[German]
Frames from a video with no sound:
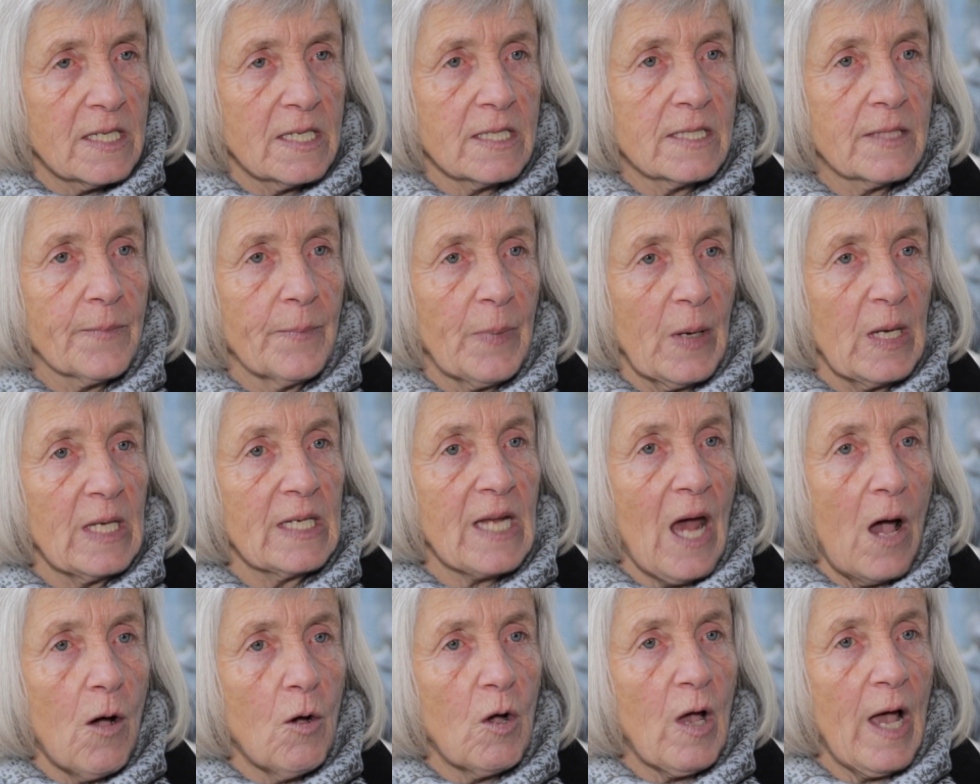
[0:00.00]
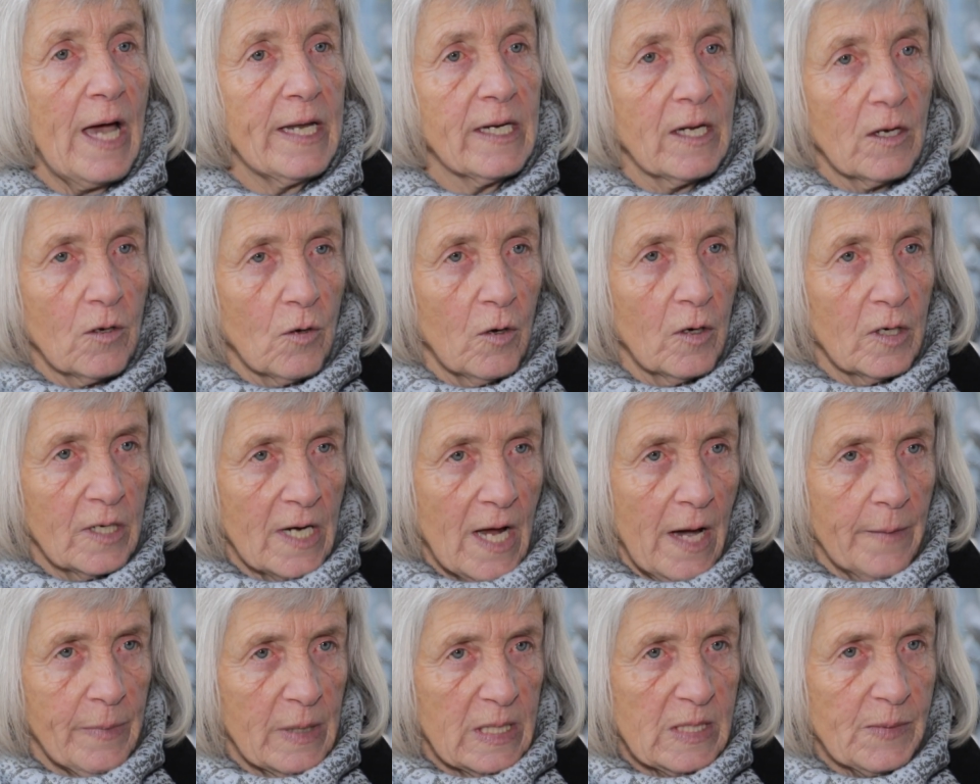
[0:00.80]
Das bringt auch keine neuen
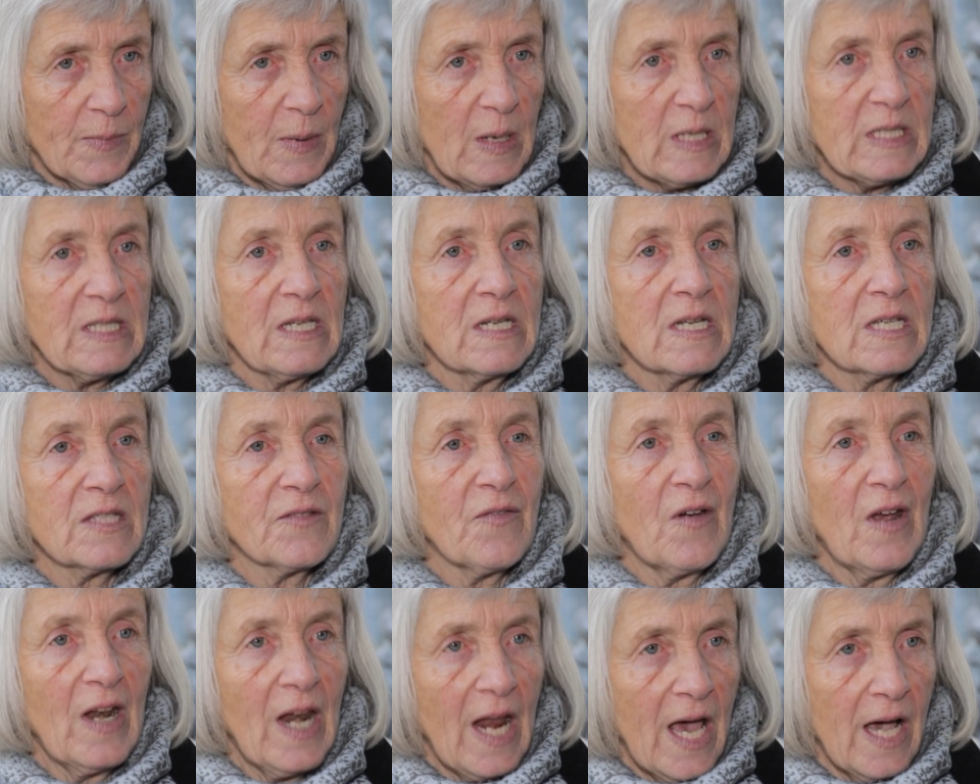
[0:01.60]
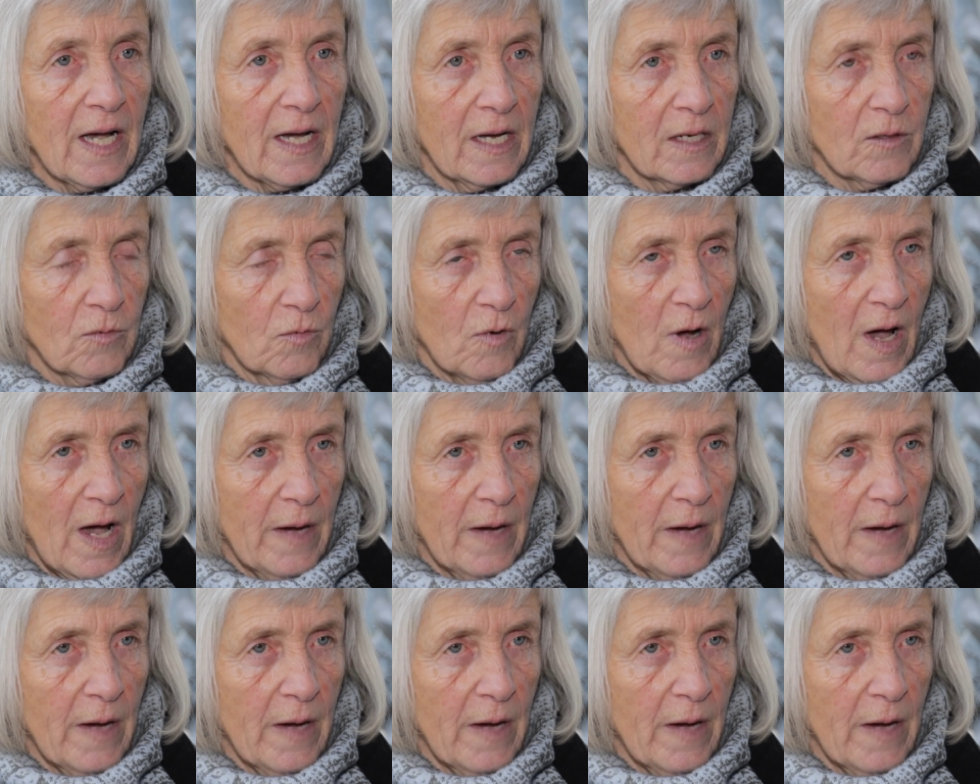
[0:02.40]
Arbeitsplätze, das verlagert nur